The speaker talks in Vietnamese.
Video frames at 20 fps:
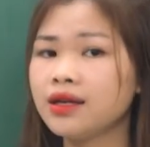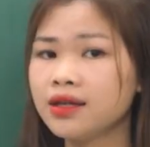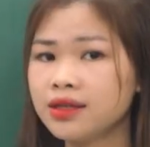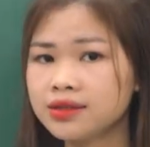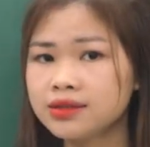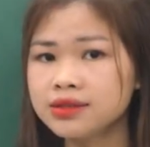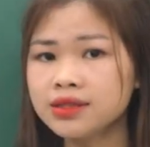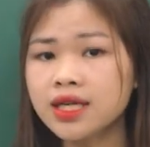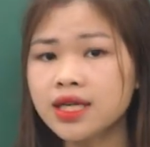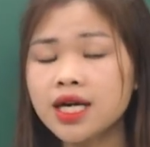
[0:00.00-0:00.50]

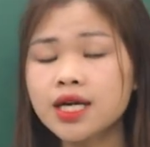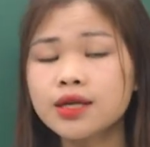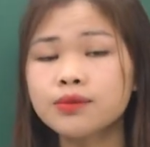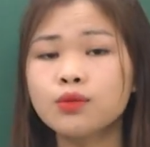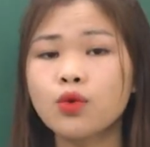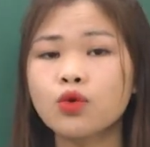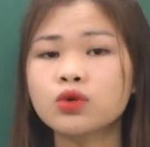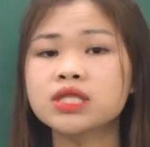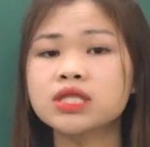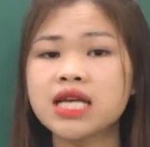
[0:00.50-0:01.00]
lớn hơn
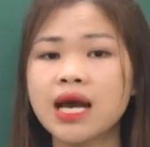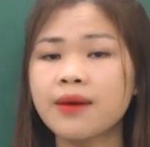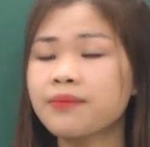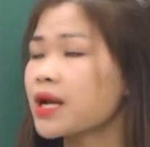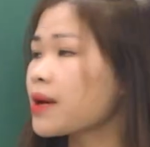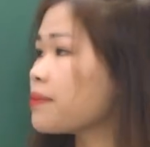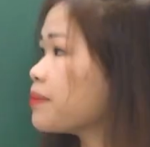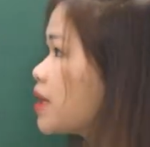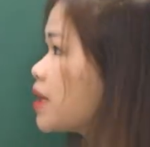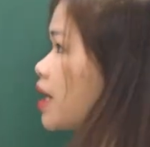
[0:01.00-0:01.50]
một trăm
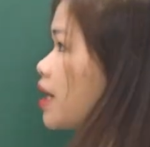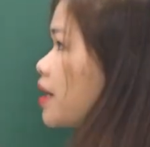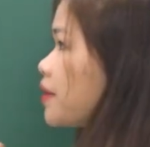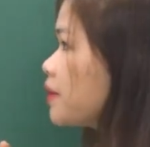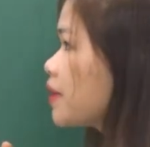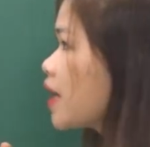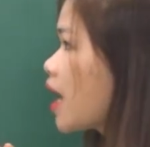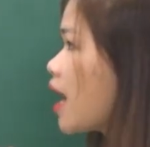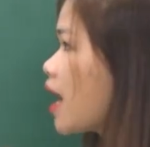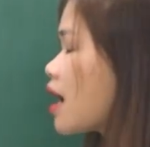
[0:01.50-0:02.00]
năm mươi?
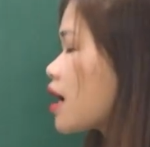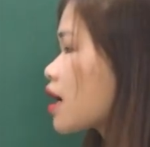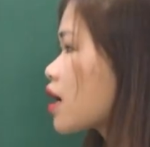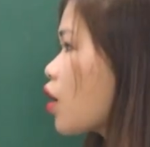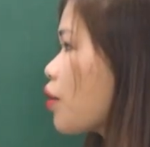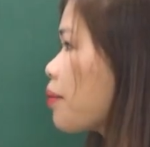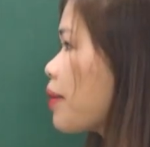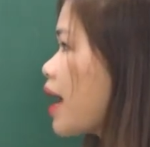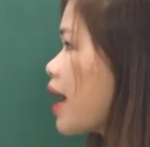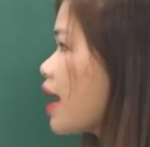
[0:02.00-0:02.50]

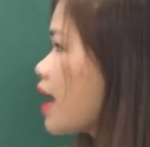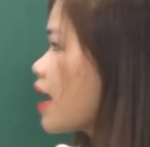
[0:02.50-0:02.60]
Câu B,